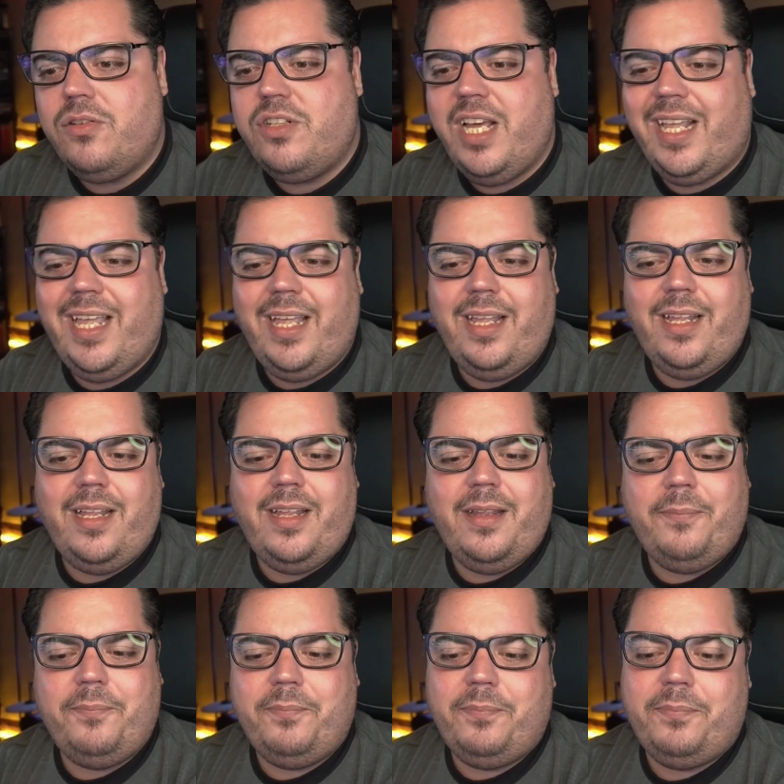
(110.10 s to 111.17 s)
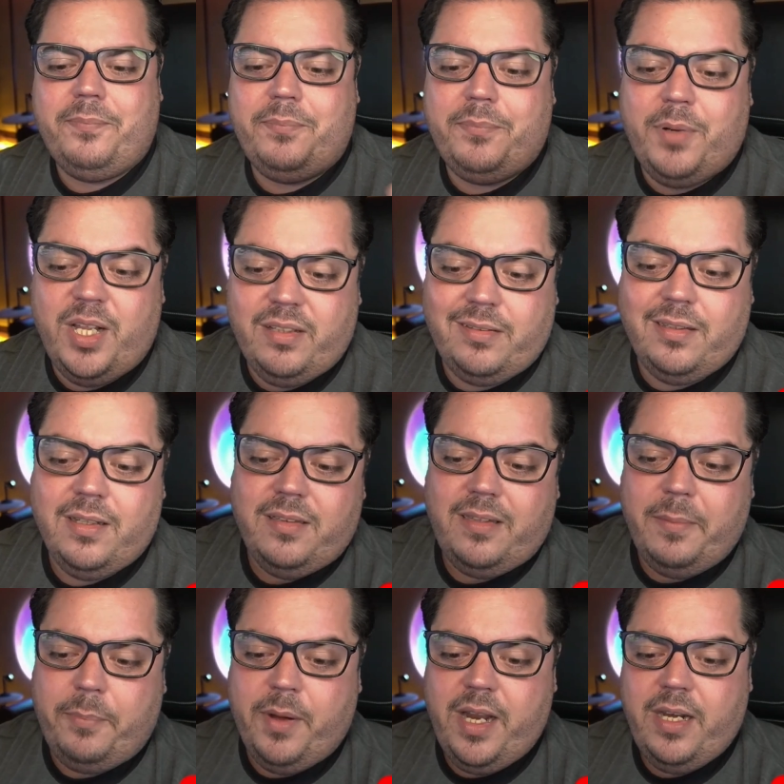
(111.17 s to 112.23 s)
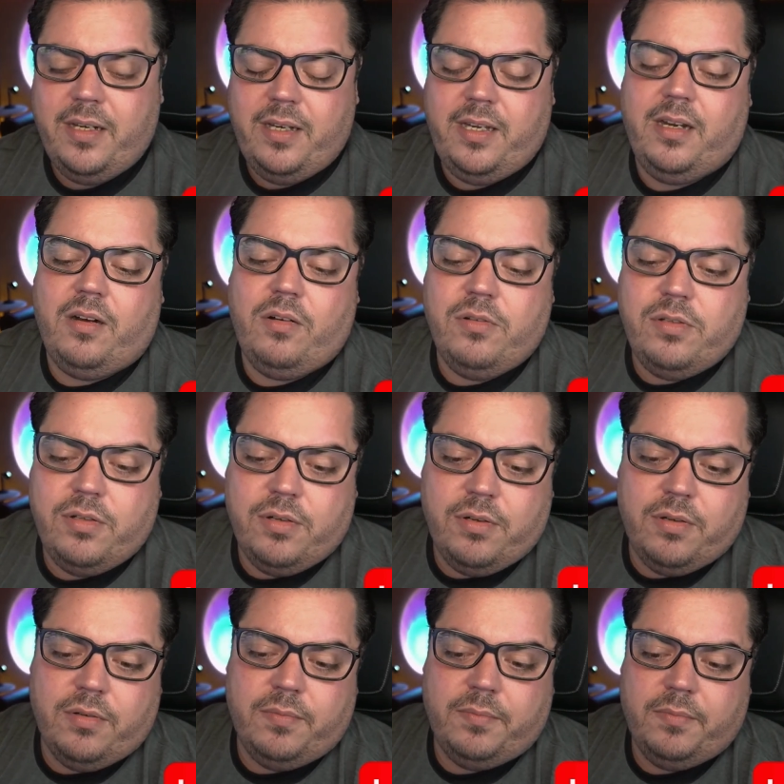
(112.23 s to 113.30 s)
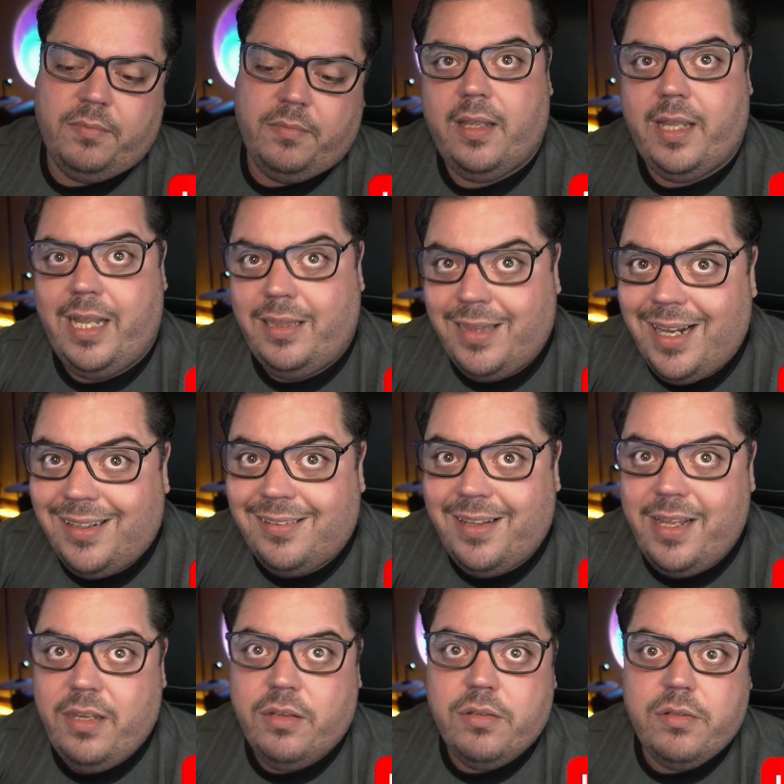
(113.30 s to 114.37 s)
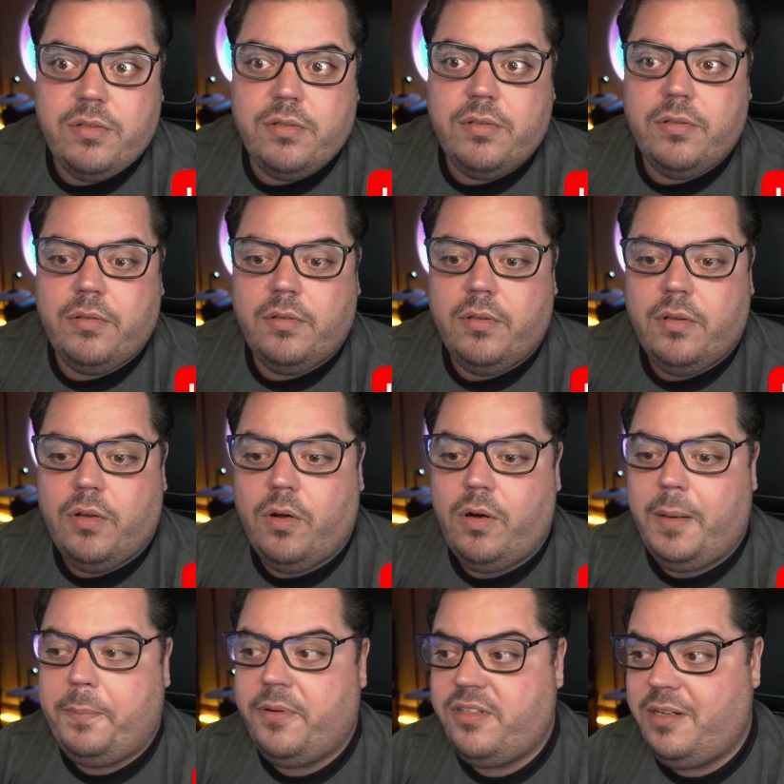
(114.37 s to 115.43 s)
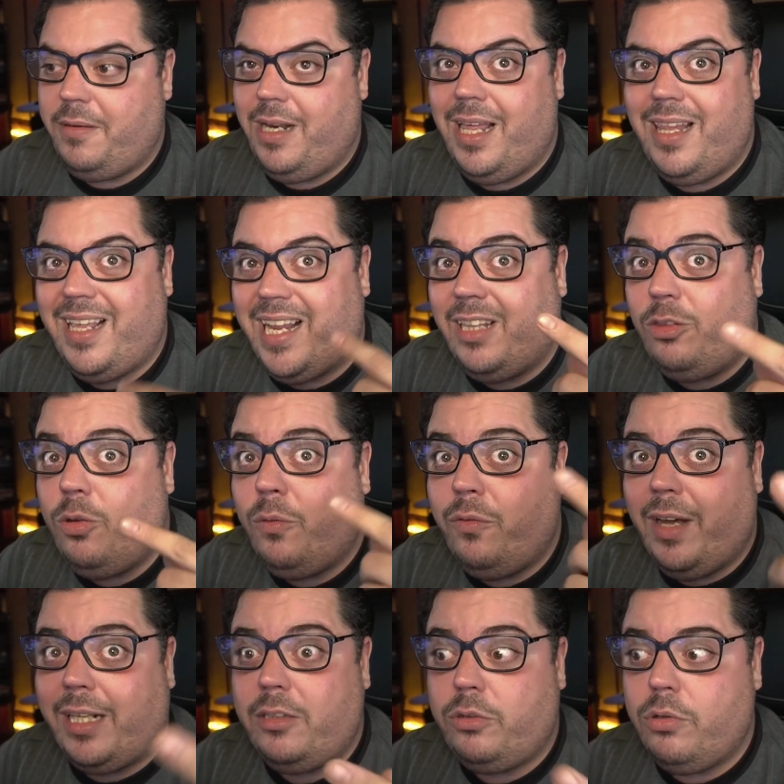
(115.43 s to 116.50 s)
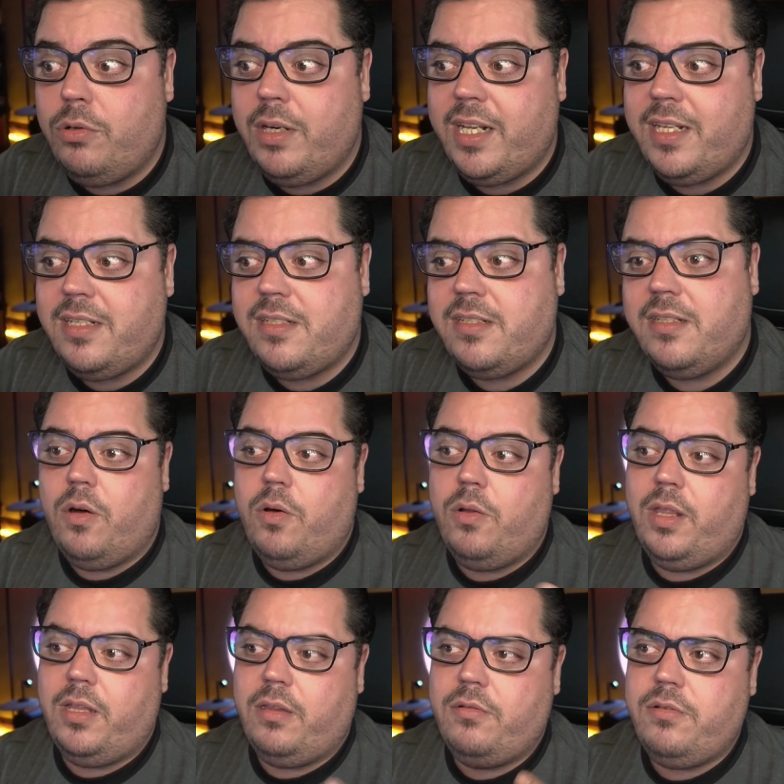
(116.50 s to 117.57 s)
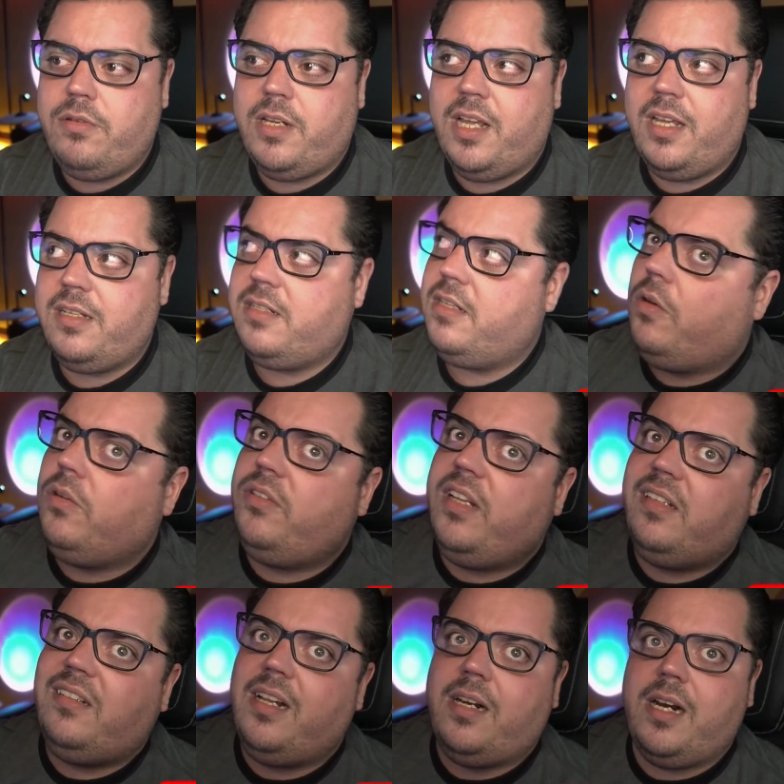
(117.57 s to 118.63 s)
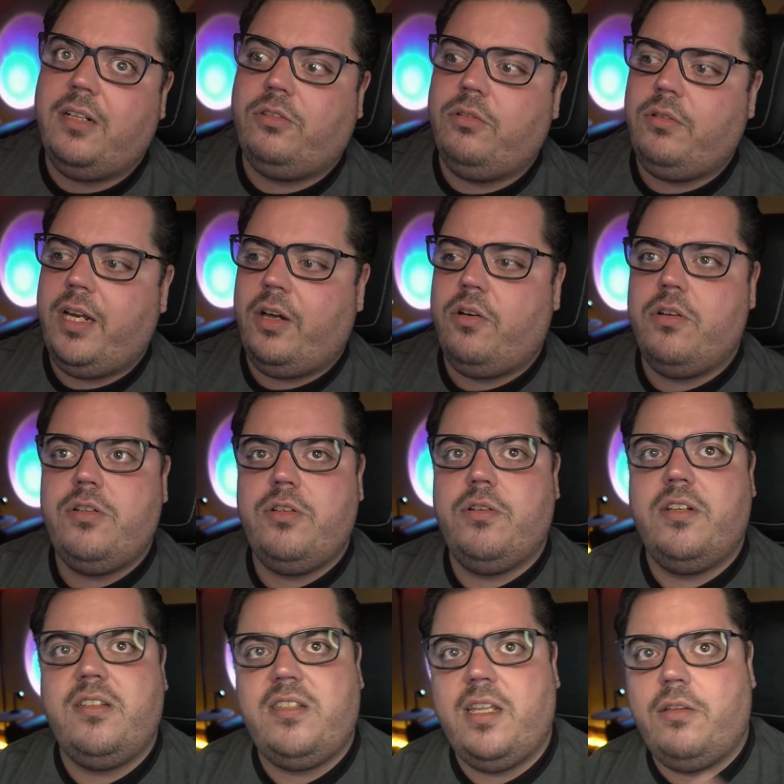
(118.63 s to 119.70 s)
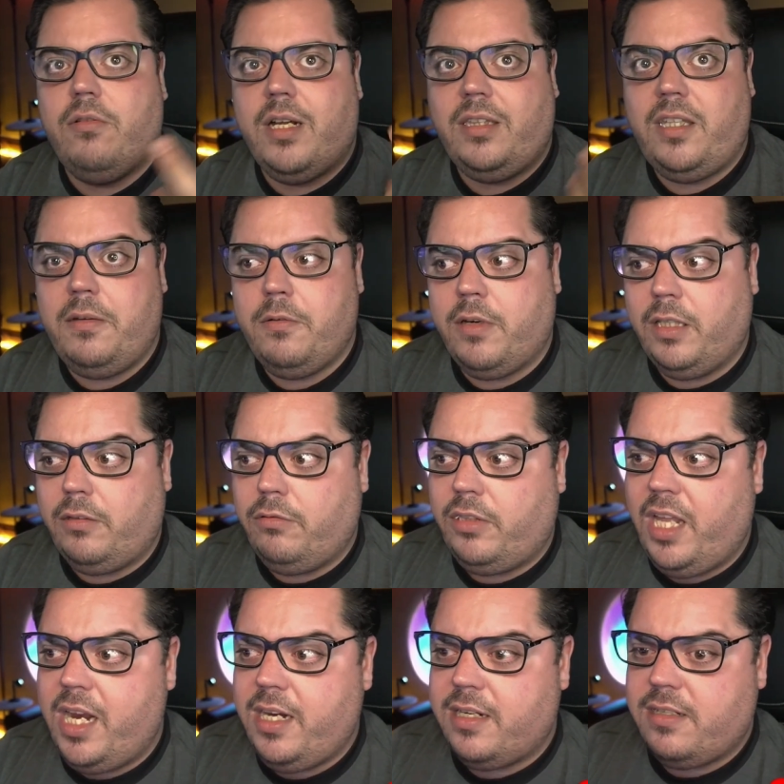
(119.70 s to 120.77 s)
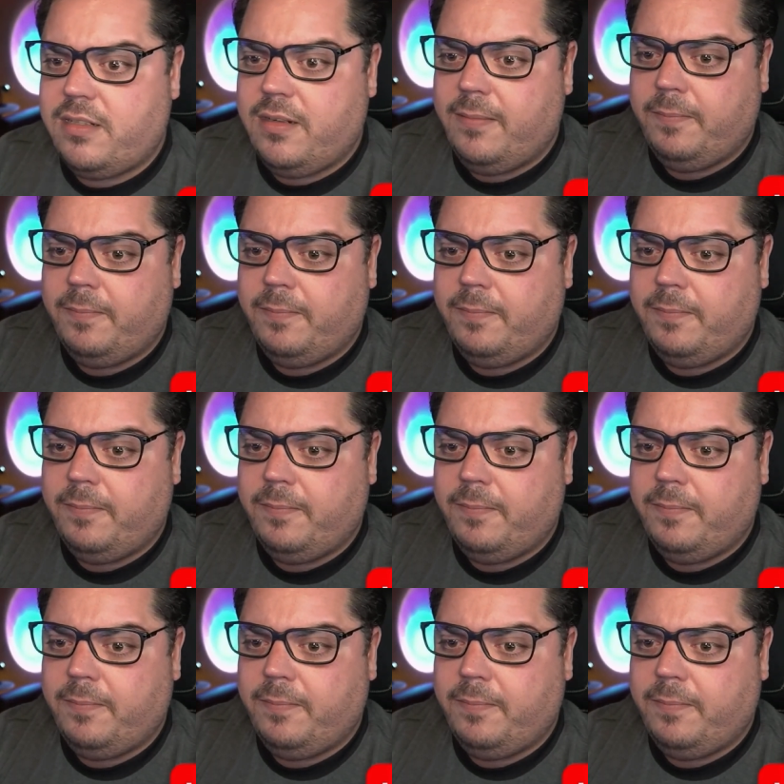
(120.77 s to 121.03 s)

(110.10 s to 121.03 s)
sea que pues te pueden incluso quitar sellos o la posibilidad de que tú factures o deduzcas, o sea, cerrar tu negocio este educativo que tú tienes.